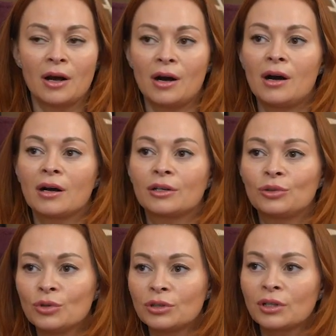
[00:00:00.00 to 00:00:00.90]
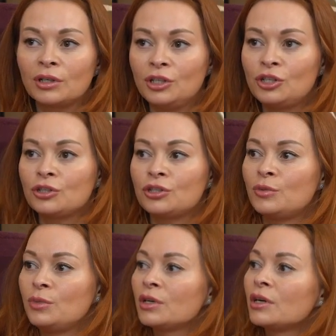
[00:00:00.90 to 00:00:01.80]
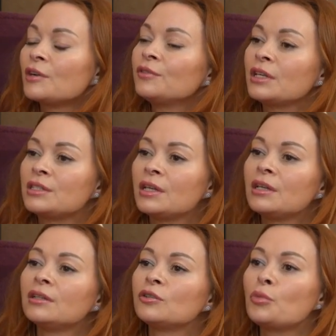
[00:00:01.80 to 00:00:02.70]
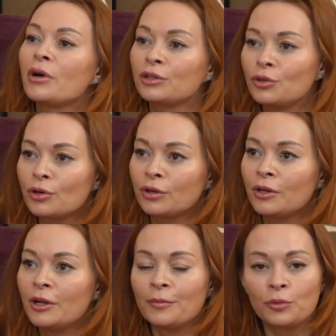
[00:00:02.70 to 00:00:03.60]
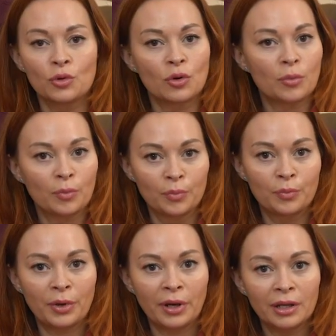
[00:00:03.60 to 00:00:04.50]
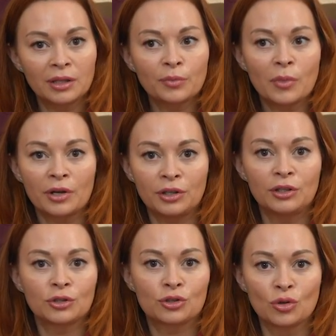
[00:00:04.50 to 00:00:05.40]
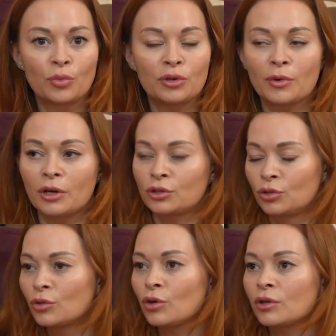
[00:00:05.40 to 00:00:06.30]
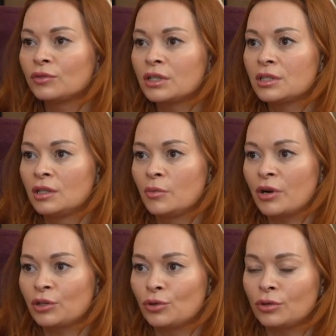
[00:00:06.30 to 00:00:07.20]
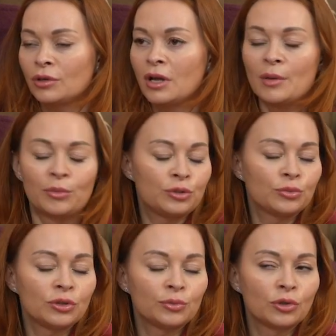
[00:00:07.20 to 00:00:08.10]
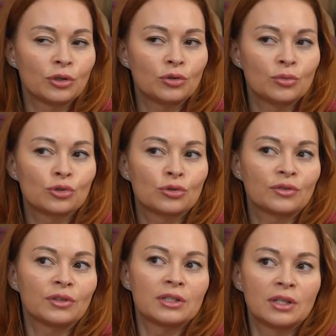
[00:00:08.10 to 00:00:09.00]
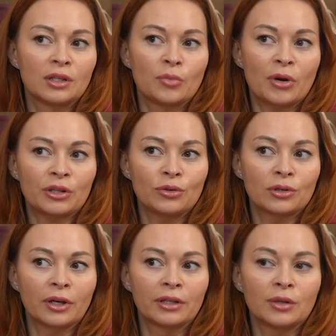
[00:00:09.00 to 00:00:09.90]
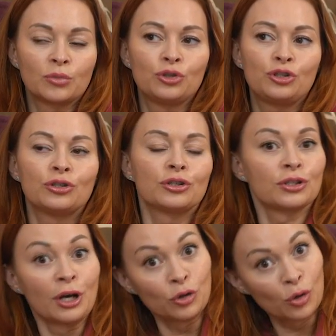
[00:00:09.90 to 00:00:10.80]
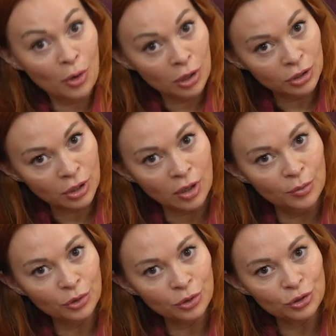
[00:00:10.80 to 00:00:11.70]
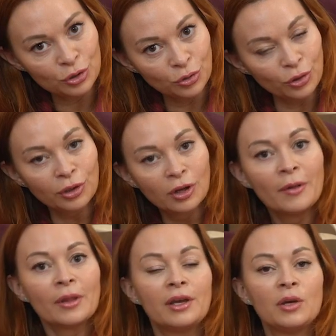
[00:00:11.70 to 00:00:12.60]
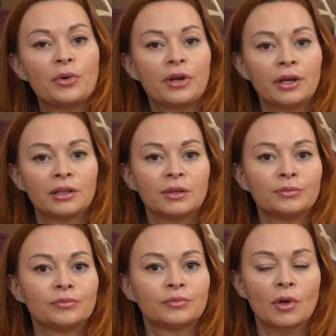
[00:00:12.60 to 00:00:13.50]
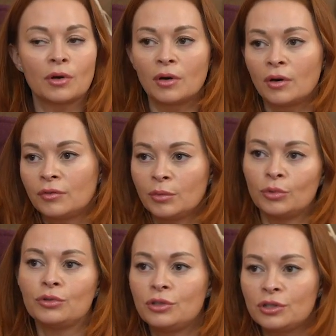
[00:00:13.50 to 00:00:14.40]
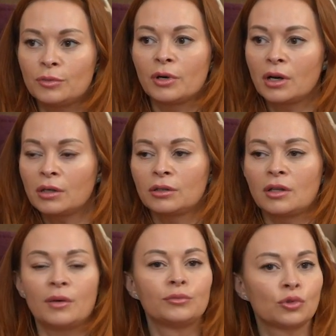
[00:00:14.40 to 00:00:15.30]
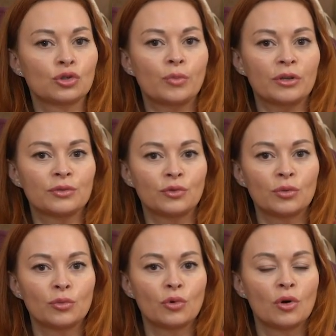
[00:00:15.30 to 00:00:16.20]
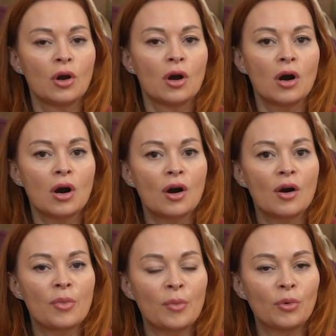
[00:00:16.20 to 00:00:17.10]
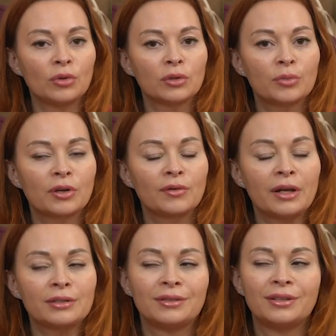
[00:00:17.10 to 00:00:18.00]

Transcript: А кто-то ищет себе равноценного партнера, но при этом они что понимают? Кто такой равноценный партнер? Почему-то многие думают, что равноценный партнер – это мужчина, за которым как за каменной стеной, и при этом а, вы будете себя как-то там тоже по-своему а, по полной проявлять погулять.